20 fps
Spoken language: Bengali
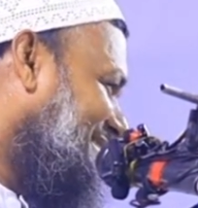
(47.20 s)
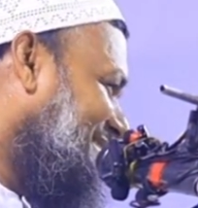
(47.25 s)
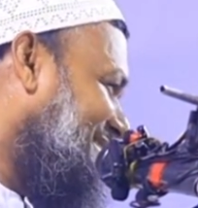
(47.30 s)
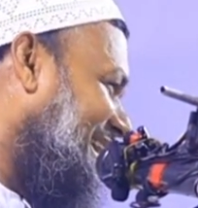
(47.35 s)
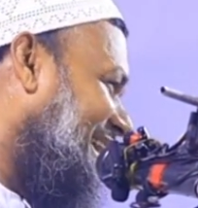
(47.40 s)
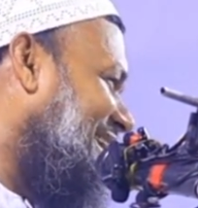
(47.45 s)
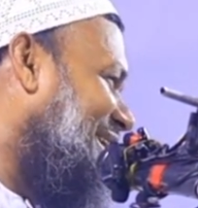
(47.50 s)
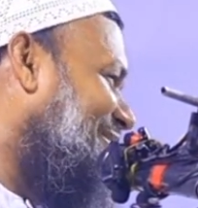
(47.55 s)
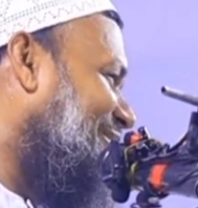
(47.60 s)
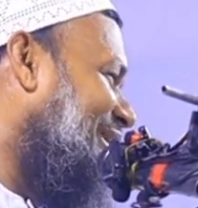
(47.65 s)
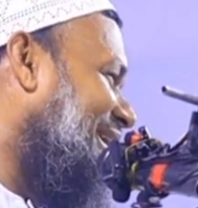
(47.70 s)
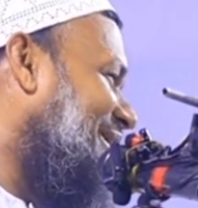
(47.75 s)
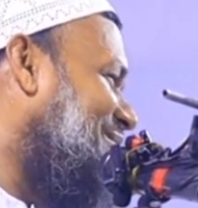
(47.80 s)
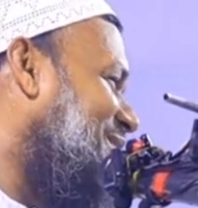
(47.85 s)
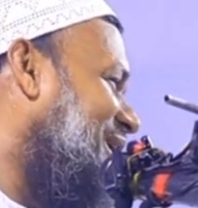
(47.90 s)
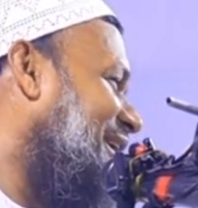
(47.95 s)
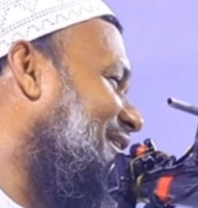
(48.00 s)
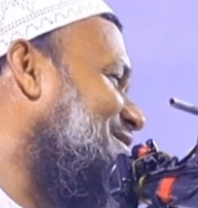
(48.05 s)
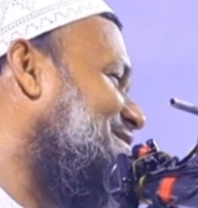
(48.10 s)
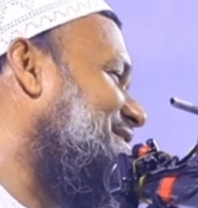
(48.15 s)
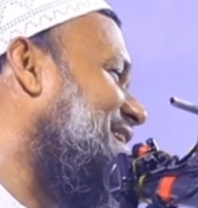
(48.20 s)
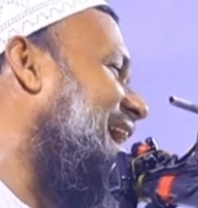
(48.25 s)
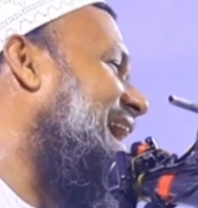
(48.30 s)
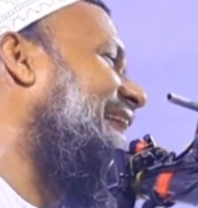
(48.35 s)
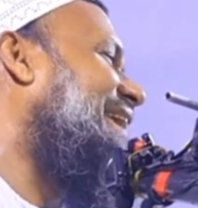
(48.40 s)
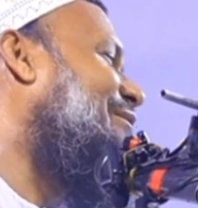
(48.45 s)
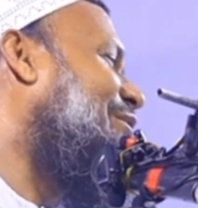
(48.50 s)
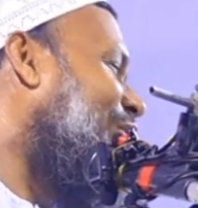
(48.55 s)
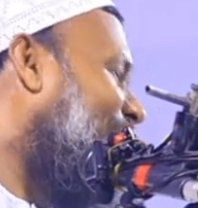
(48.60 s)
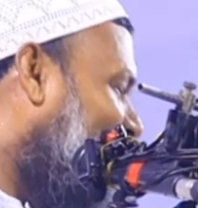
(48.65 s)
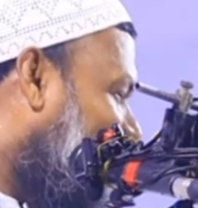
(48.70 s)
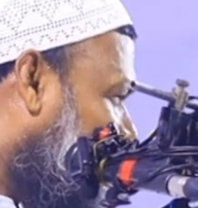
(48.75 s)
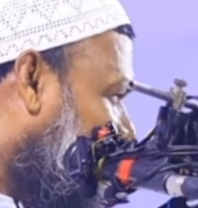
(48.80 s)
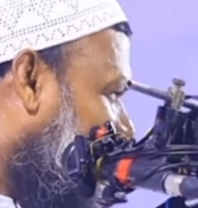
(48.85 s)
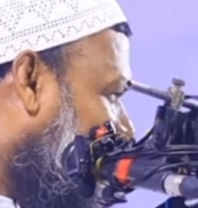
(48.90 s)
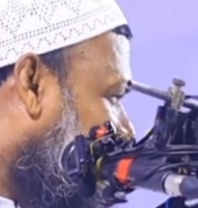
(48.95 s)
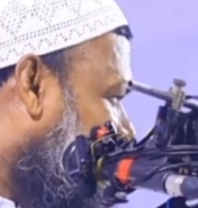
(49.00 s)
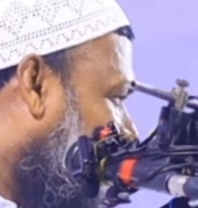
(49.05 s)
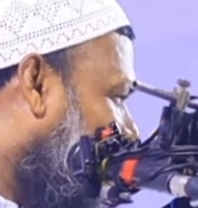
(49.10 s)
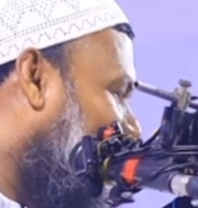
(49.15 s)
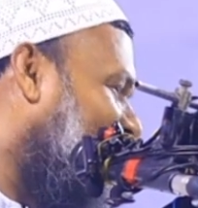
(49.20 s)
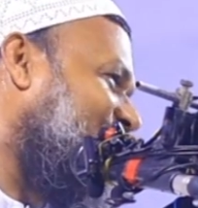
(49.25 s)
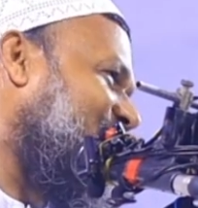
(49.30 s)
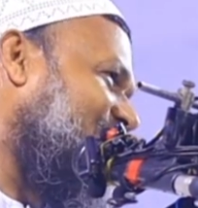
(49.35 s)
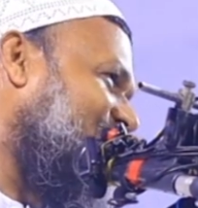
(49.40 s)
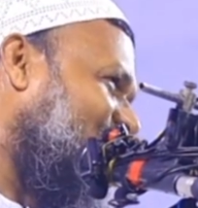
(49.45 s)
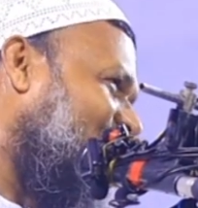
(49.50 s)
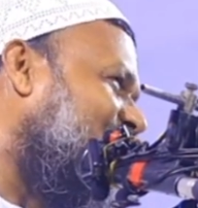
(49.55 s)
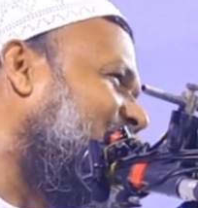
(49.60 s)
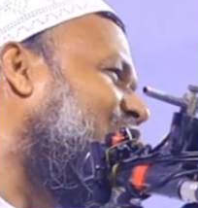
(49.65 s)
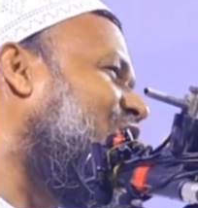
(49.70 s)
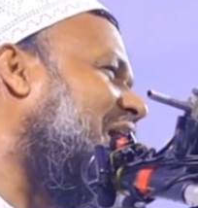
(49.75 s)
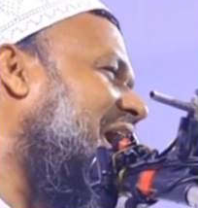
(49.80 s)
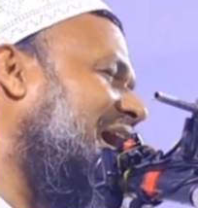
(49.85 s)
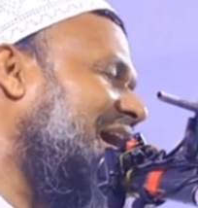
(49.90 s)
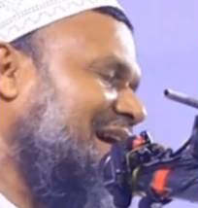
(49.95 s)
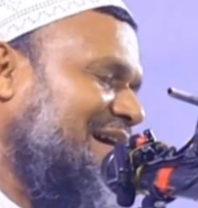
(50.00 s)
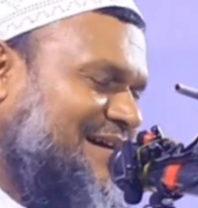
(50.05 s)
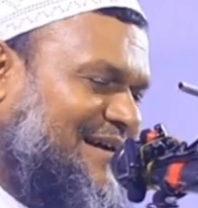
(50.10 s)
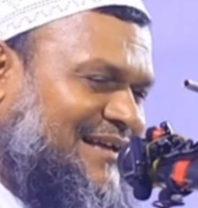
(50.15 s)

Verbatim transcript: যাকে বলে মানুষ আর ওর কথা ছাড়ো তো দমুখা